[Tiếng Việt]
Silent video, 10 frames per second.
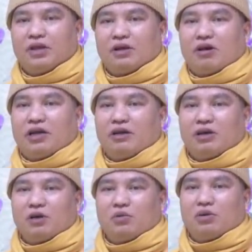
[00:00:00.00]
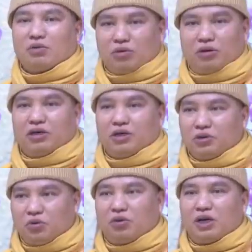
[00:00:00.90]
còn nếu các cụ không đổi hướng
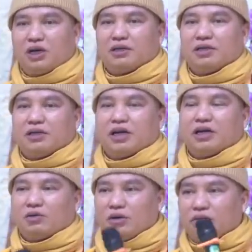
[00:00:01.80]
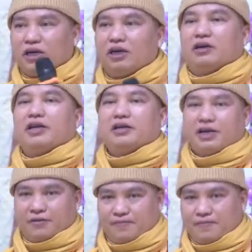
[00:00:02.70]
chùa thì thầy cũng không thể ở đây
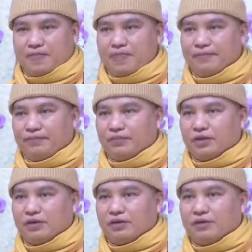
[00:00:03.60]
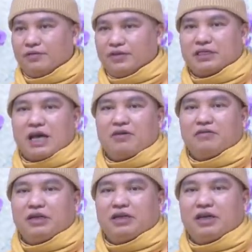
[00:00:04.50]
được vì sao
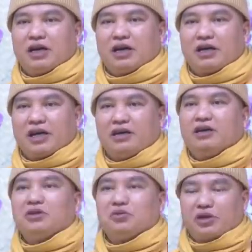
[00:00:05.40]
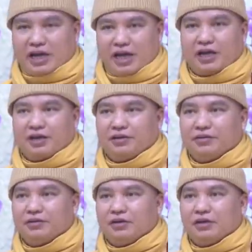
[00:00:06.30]
vì à, cái hướng chùa này
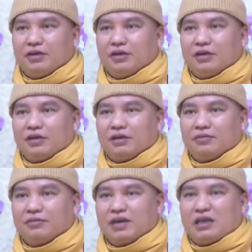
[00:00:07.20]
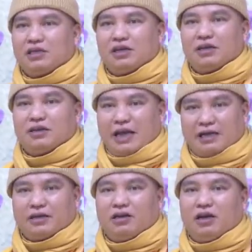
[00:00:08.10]
ngày xưa người ta đặt
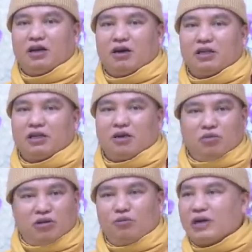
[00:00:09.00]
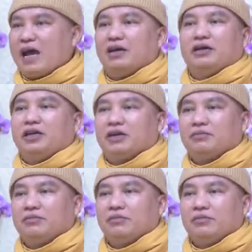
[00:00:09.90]
cái hướng đó thì không có một ai ở được
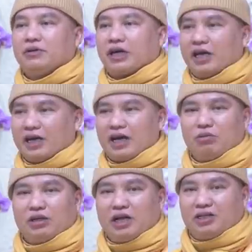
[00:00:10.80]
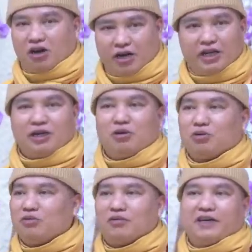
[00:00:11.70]
kể cả ông thầy giỏi đến đâu
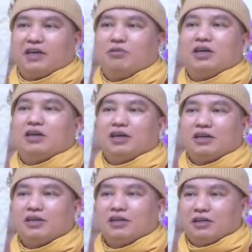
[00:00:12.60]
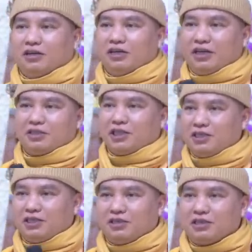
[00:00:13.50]
cũng về không ở được tự nhiên
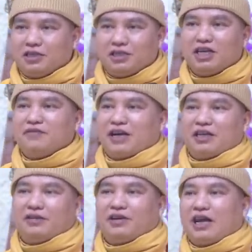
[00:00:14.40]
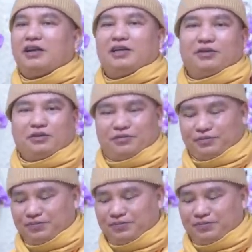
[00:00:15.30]
sinh sự sự sinh và gì và ra đi thôi